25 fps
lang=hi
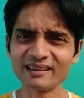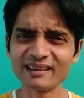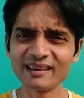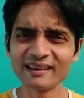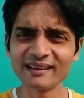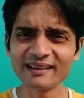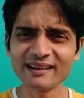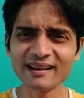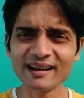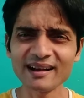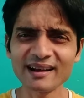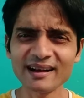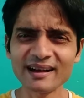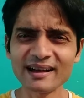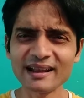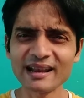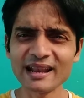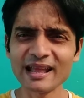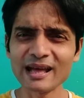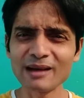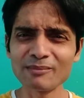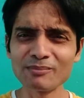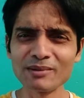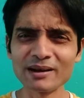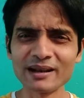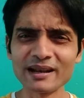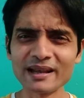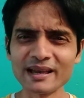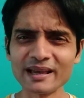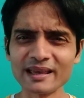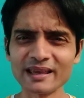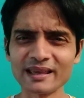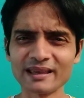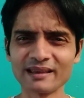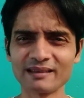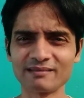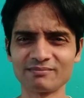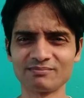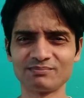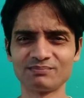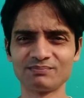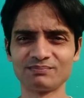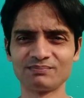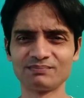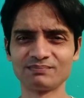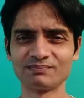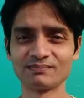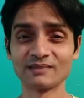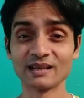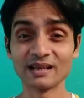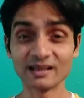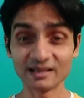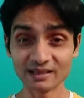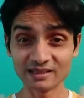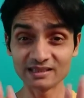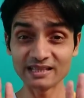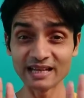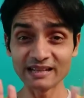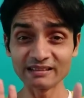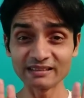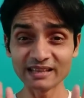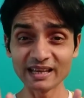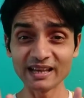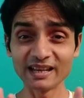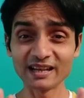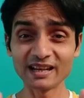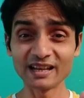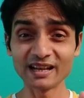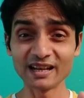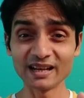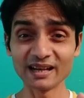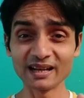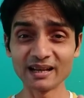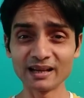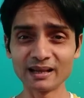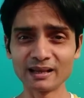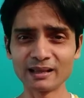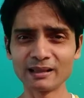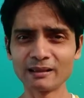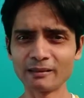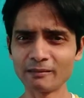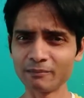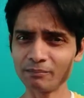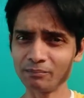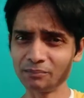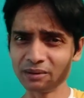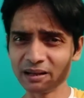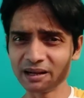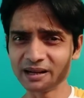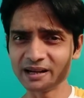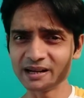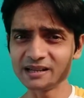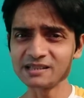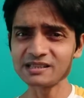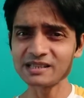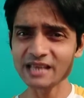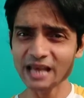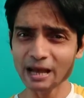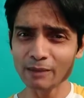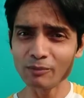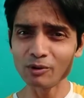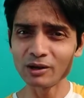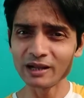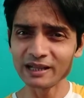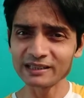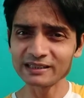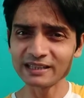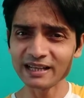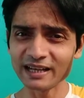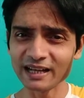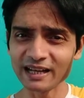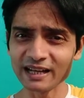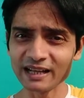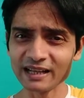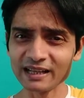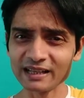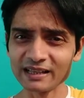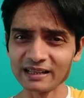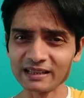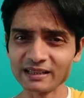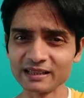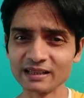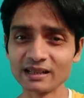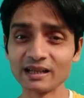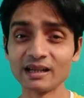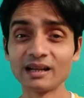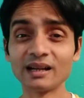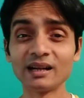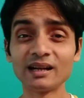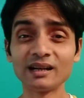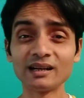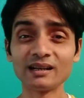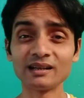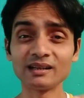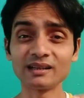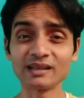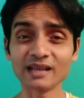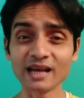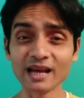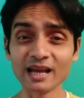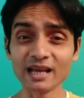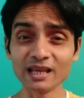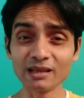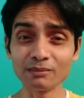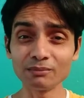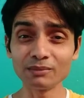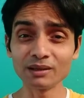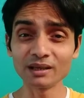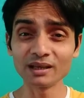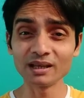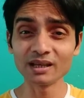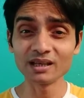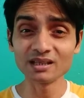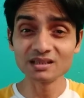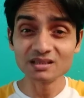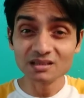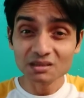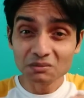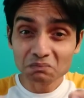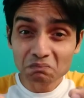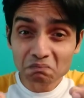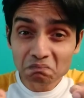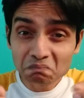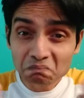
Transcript: कि खाना बनाएं जानते हैं ना बिल गेट्स क्या बोला था टाइम इज